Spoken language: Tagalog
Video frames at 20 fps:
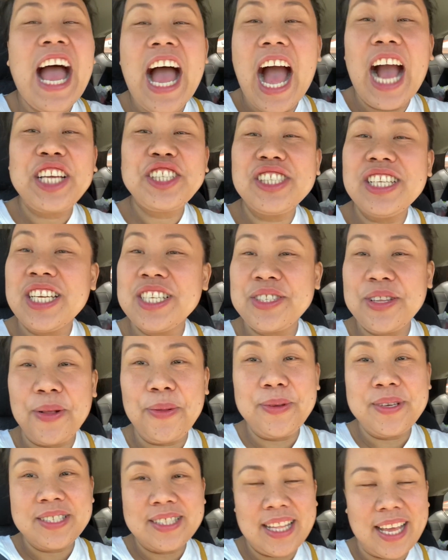Actually, he's
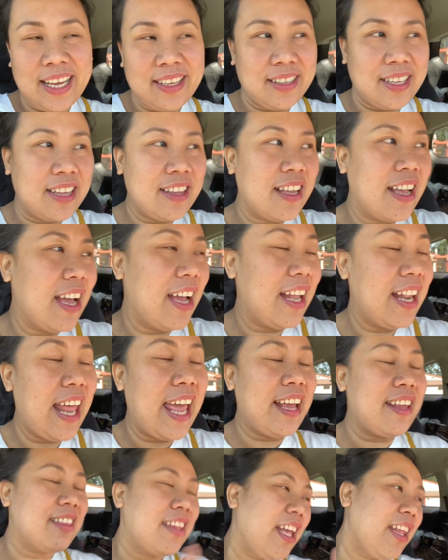always like that
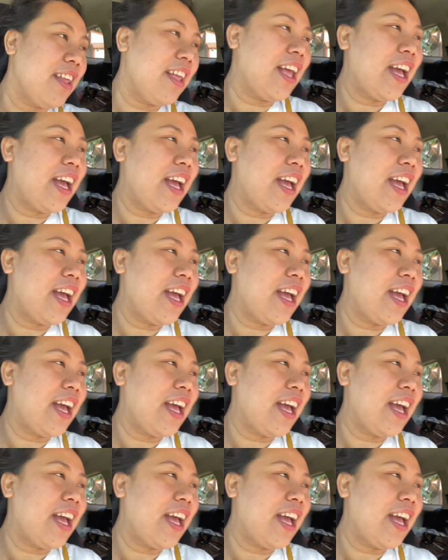like that